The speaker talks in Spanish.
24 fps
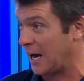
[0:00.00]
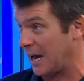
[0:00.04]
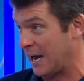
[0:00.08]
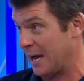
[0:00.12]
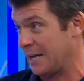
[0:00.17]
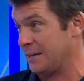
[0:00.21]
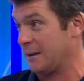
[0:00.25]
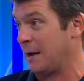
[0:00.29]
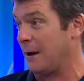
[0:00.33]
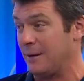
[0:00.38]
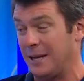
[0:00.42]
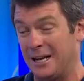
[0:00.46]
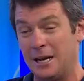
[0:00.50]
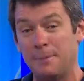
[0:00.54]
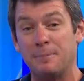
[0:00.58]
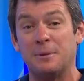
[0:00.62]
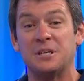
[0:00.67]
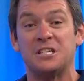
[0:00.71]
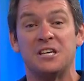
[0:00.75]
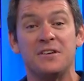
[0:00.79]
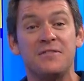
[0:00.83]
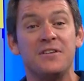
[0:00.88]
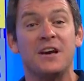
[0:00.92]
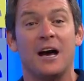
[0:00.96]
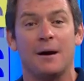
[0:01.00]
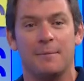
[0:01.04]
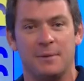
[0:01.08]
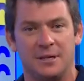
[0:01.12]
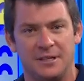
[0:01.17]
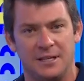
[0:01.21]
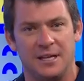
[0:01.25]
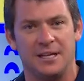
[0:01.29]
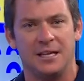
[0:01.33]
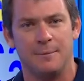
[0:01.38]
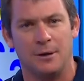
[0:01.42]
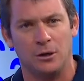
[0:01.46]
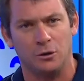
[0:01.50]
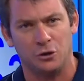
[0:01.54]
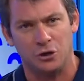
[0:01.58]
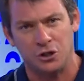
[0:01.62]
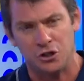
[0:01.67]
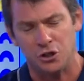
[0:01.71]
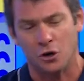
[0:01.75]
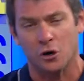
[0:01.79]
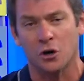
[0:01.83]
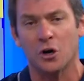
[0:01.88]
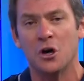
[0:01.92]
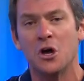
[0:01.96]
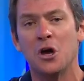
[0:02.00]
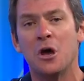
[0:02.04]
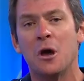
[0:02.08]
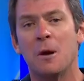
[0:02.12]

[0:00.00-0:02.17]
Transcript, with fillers: hablar específicamente del tema de nutrición,